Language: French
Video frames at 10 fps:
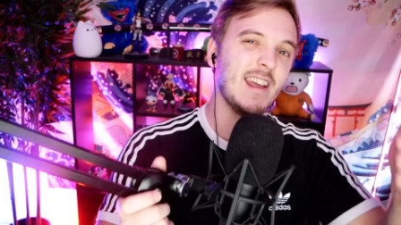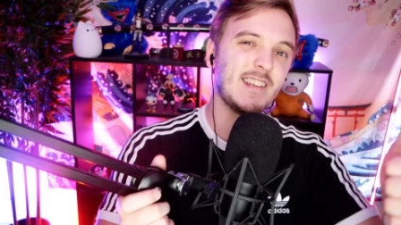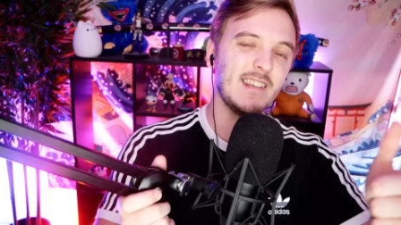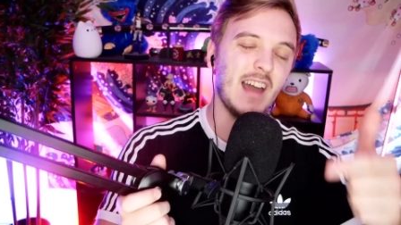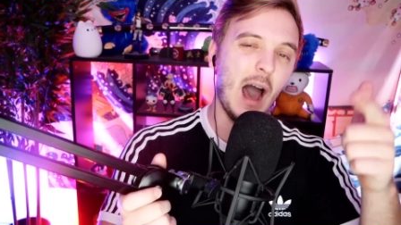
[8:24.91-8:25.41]

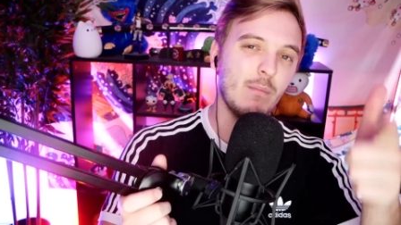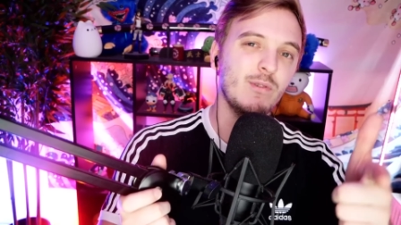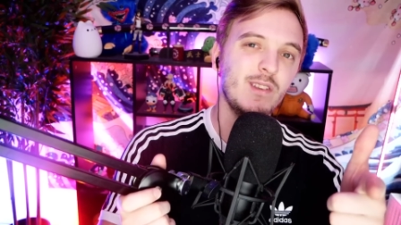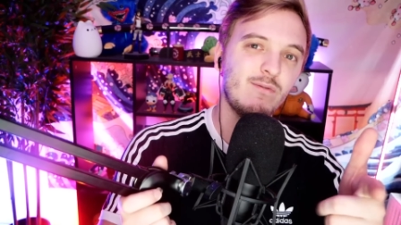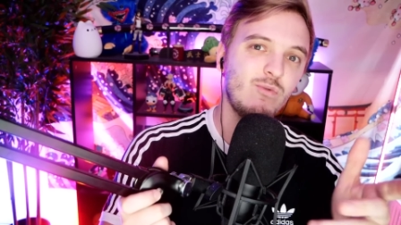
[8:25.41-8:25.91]
Likez,
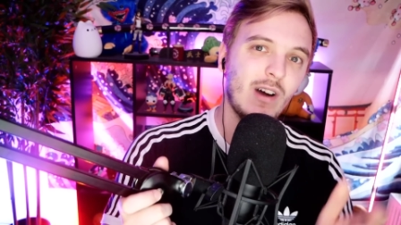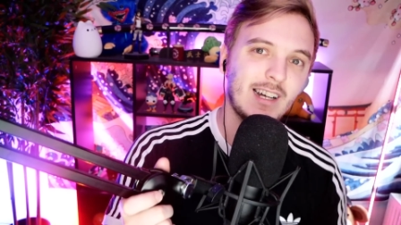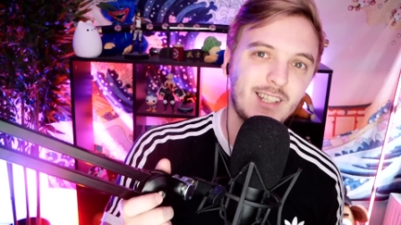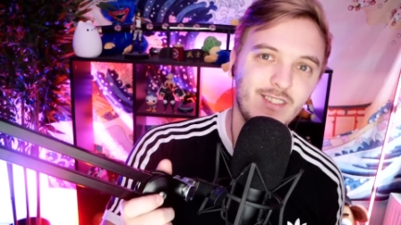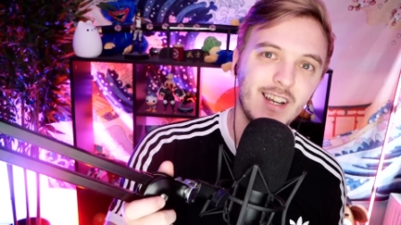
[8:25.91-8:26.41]
abonnez vous
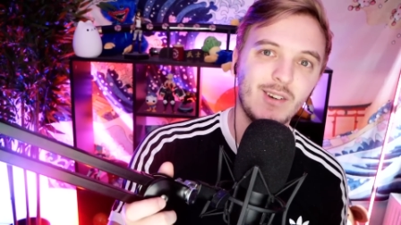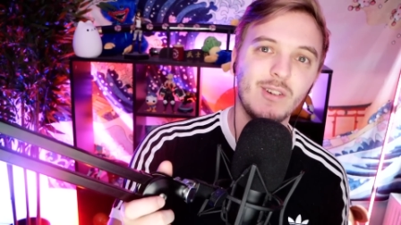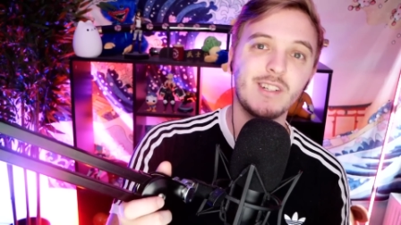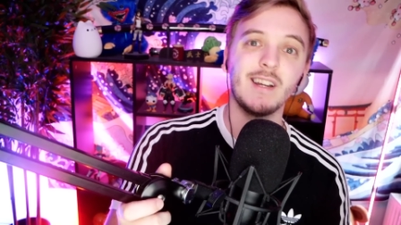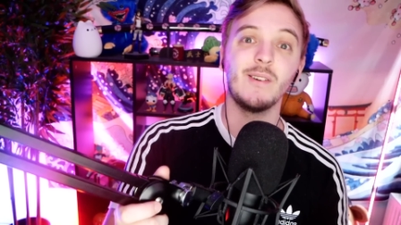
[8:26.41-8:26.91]
activez la
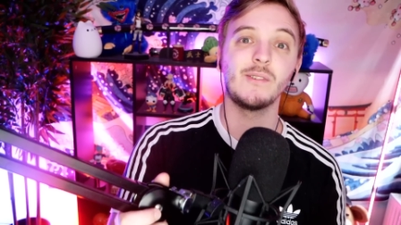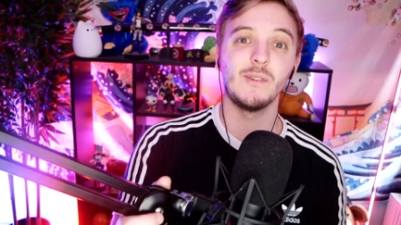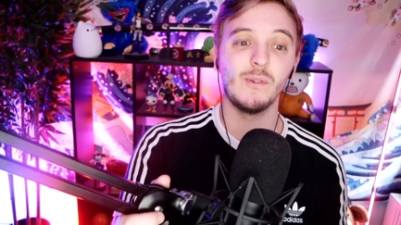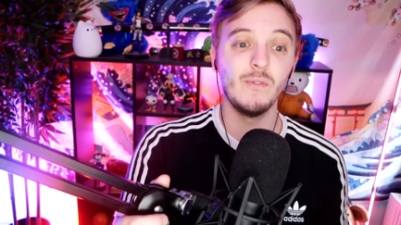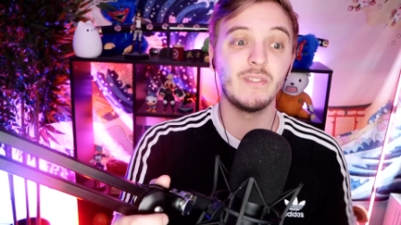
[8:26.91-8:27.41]
cloche et on
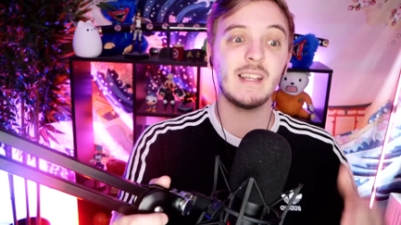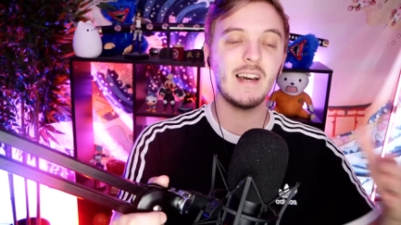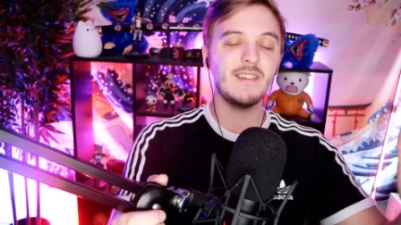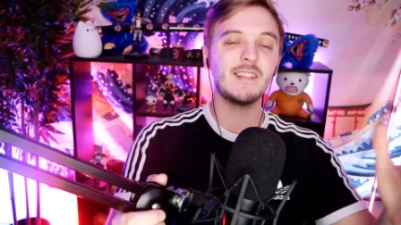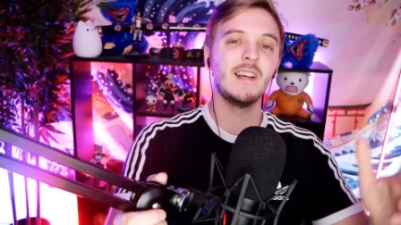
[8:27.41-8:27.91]
se retrouve
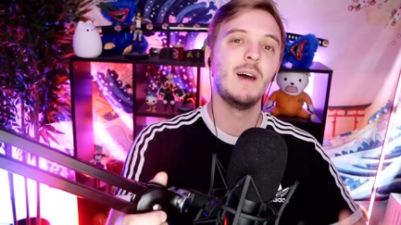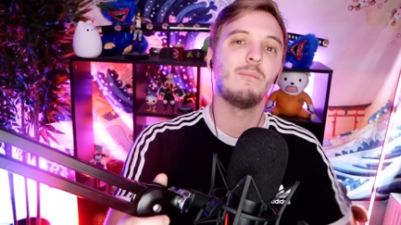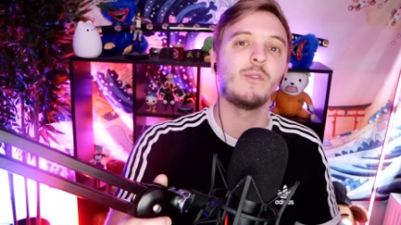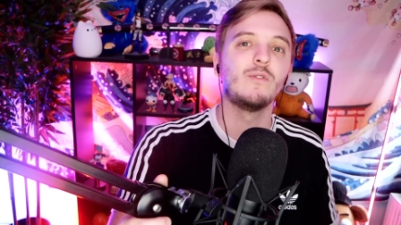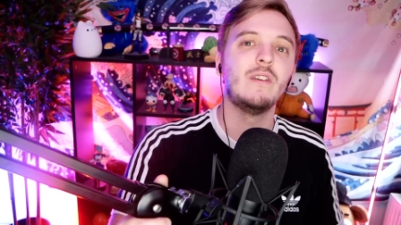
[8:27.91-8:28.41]
très vite
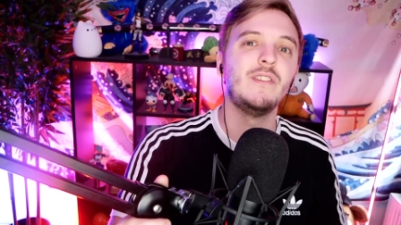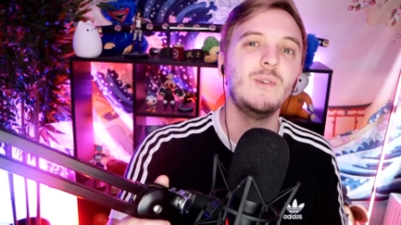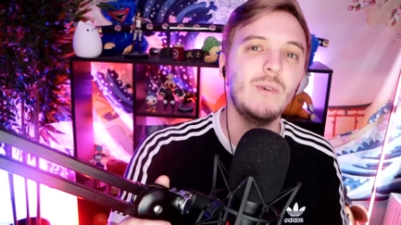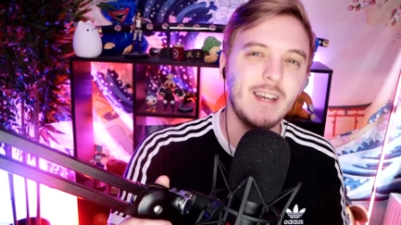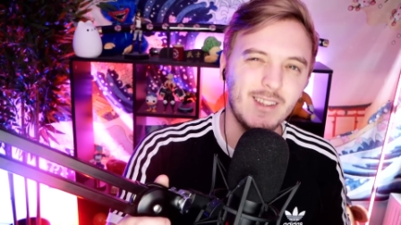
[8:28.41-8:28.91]
pour de nouvelles vidéos